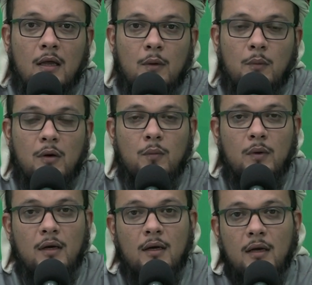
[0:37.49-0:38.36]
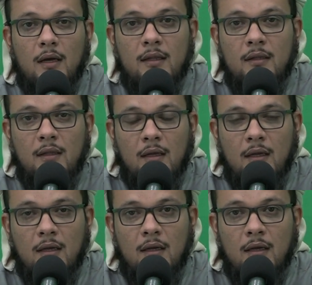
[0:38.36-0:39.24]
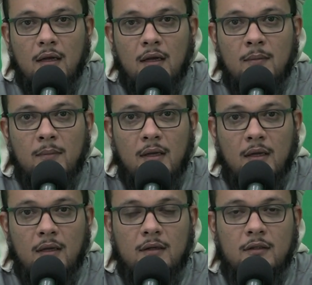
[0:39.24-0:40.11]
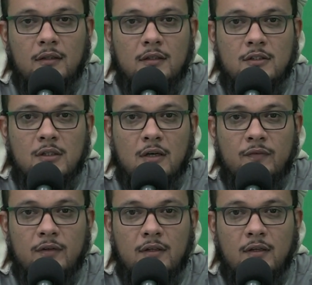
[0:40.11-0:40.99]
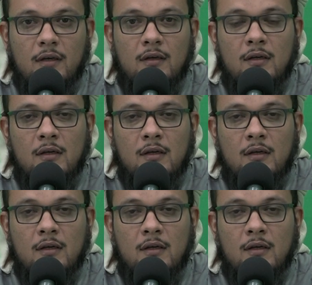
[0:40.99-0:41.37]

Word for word: وهو أن الماء عند الشافعية